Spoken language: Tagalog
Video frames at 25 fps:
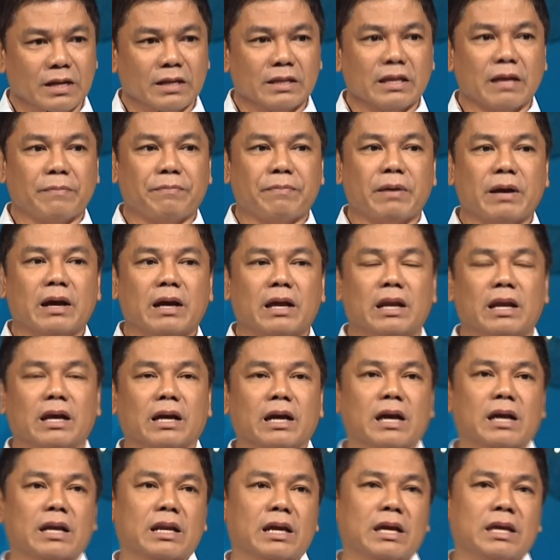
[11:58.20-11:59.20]
At
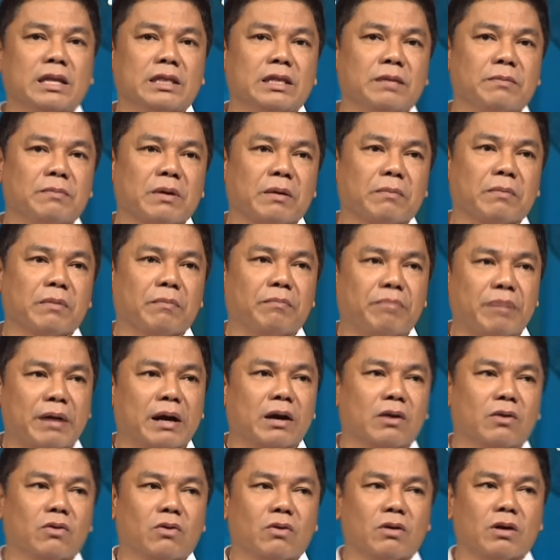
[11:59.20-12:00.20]
napakahalaga na hindi
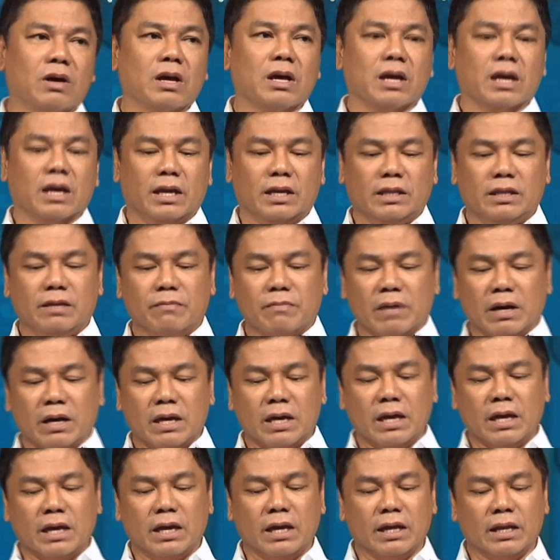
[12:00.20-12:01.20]
magbabago, hindi
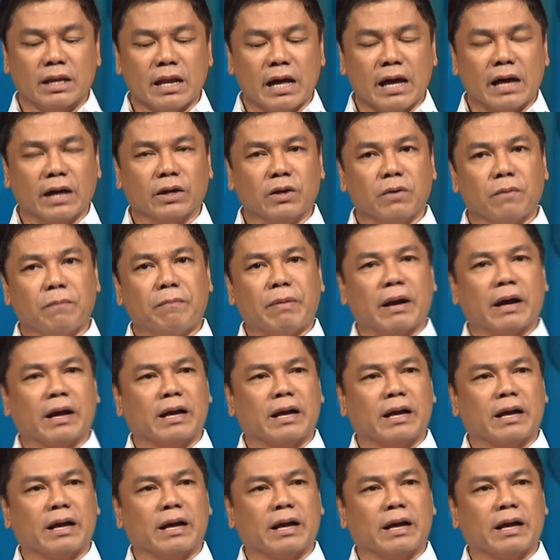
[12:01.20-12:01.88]
maghihina ang iyong